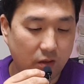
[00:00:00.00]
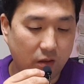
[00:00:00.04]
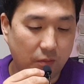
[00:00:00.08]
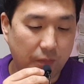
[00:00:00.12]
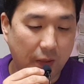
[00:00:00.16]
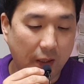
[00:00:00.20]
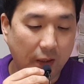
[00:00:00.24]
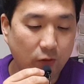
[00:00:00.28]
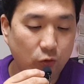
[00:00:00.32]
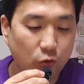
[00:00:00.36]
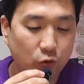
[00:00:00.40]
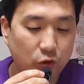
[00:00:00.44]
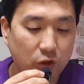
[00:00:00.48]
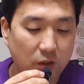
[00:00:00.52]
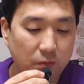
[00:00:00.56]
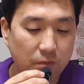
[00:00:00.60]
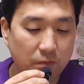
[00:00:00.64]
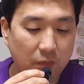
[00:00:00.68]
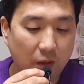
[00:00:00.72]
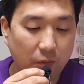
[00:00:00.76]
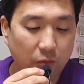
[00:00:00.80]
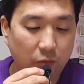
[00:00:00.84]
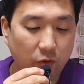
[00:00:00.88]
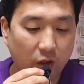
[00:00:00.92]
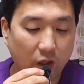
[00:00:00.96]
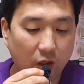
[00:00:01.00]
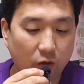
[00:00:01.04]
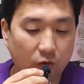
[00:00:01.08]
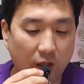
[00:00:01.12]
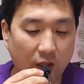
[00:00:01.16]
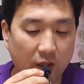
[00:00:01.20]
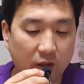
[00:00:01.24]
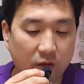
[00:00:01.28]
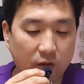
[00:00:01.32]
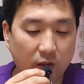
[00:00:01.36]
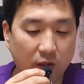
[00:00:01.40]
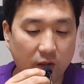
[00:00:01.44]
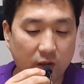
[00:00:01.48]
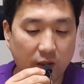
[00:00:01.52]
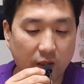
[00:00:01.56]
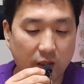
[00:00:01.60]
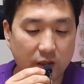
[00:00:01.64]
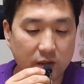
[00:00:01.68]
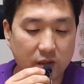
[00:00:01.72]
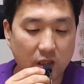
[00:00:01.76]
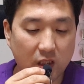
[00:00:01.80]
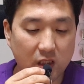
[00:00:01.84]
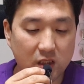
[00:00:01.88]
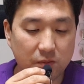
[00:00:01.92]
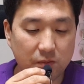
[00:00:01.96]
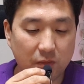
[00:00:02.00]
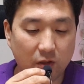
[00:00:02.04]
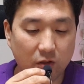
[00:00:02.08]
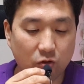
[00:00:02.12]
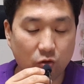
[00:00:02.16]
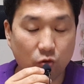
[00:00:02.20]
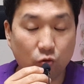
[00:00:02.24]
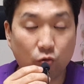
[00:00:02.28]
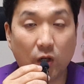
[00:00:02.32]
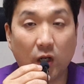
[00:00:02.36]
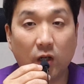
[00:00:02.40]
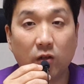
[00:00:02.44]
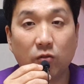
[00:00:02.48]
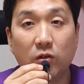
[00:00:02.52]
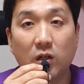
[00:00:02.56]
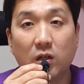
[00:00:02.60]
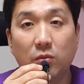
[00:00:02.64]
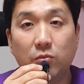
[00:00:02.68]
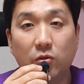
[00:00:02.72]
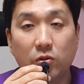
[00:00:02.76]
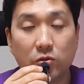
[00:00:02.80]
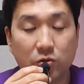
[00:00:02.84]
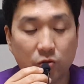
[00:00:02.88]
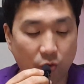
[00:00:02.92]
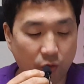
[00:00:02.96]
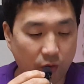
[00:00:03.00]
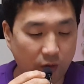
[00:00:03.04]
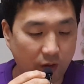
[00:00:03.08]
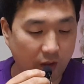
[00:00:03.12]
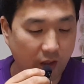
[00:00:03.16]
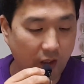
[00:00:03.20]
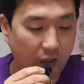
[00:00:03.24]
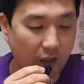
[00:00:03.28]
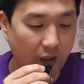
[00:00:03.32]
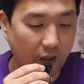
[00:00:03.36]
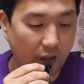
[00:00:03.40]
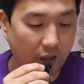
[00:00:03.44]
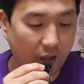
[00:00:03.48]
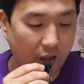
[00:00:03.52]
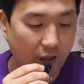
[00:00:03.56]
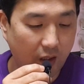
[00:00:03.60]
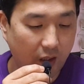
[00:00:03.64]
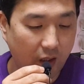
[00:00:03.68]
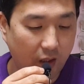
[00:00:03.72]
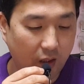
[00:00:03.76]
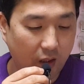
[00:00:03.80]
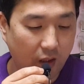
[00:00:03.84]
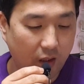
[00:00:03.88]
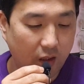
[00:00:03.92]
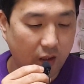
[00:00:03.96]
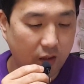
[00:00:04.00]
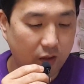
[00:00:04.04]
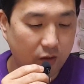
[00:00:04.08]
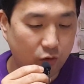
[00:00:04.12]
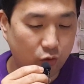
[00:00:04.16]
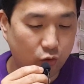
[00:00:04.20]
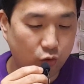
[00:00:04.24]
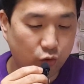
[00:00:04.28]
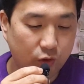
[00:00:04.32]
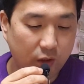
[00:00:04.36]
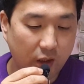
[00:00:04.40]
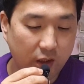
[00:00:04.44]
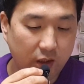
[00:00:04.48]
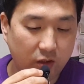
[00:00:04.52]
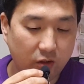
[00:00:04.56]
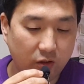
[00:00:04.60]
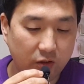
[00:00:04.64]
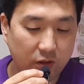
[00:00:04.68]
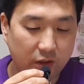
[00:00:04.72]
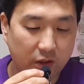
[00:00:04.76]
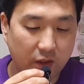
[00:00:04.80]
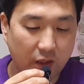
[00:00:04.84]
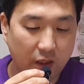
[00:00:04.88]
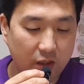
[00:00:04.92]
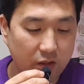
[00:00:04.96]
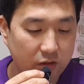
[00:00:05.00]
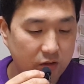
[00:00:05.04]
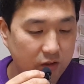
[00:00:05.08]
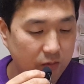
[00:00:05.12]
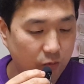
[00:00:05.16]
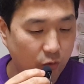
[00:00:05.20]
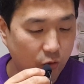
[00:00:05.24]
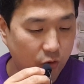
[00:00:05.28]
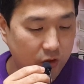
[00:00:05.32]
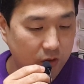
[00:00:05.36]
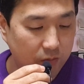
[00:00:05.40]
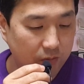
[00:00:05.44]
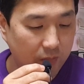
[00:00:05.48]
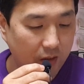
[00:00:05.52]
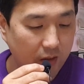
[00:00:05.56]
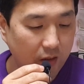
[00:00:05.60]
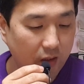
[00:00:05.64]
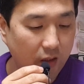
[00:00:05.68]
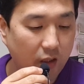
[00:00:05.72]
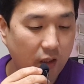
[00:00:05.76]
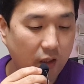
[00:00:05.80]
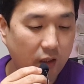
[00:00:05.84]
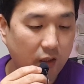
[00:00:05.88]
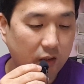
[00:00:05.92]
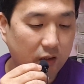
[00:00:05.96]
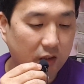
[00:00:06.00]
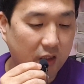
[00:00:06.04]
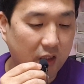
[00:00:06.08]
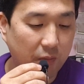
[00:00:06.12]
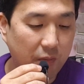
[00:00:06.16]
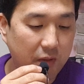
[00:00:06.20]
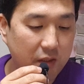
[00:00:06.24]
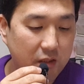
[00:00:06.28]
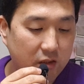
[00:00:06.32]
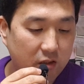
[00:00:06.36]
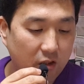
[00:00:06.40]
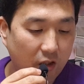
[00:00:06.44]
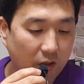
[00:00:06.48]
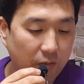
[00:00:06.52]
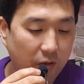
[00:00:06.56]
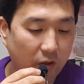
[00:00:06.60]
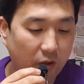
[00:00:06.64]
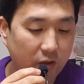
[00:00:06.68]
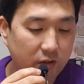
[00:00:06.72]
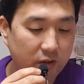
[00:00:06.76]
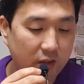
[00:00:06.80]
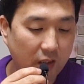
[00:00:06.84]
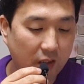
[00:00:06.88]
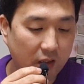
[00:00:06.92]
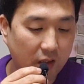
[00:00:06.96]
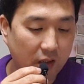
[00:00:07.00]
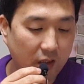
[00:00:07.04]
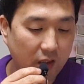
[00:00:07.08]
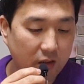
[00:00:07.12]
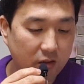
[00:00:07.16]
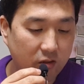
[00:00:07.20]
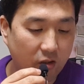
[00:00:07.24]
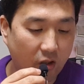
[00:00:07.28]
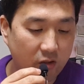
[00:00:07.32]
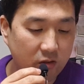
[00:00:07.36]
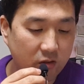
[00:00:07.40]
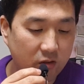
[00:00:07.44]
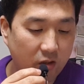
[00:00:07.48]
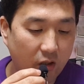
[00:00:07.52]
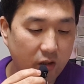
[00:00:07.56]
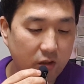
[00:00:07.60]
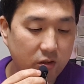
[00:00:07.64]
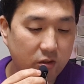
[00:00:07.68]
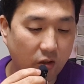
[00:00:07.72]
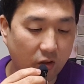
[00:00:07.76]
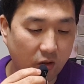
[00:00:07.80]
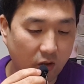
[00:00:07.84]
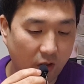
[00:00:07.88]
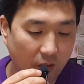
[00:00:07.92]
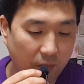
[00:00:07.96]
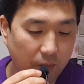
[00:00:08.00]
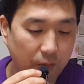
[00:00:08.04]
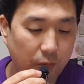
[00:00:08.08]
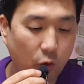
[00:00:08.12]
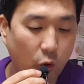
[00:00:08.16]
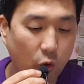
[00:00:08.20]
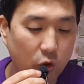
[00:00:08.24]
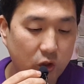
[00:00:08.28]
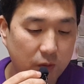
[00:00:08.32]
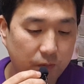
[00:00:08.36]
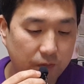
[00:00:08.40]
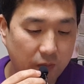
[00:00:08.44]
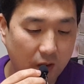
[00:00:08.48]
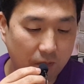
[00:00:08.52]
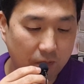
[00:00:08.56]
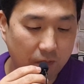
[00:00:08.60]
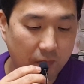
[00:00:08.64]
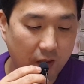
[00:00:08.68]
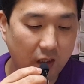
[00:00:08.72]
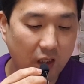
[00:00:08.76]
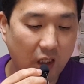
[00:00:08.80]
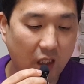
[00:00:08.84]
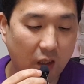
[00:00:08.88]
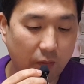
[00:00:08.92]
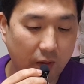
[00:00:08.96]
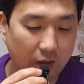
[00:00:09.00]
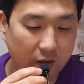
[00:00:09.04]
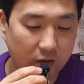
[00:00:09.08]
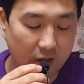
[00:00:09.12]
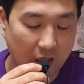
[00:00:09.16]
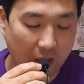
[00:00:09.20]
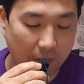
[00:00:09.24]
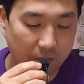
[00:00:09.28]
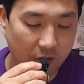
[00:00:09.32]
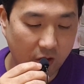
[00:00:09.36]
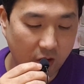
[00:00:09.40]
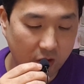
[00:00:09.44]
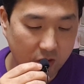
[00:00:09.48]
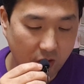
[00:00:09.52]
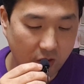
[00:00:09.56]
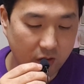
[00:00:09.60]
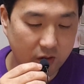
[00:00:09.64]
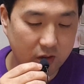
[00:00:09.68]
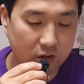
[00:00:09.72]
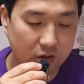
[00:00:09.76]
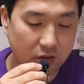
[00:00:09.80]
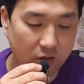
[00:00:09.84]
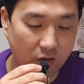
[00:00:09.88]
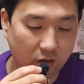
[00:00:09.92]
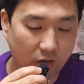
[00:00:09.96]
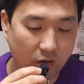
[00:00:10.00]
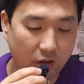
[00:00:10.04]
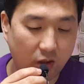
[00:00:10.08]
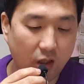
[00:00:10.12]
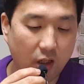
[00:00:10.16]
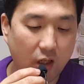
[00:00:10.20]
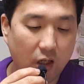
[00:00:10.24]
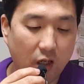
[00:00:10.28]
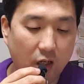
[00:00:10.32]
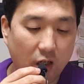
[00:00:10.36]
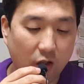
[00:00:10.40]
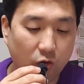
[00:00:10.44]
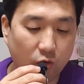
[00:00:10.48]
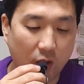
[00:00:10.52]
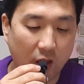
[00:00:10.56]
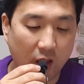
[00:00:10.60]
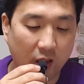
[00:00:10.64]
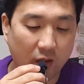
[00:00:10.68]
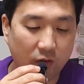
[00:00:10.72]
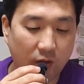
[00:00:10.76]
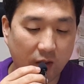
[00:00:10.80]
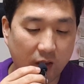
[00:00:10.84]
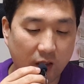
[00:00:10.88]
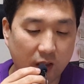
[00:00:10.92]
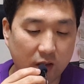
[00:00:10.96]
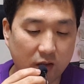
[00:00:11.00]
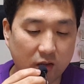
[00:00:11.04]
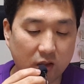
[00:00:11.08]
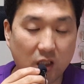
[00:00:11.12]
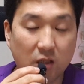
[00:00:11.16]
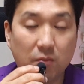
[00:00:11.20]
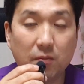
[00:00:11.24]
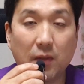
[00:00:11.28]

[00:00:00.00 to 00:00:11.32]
160만 명의 관광객이 찾은 만큼 관광 명소인데 누가 이런 얘기를 했는지 모르지만 김일성 별장이 전설처럼 표지판만 남아, 남겨져 있어 관광객들이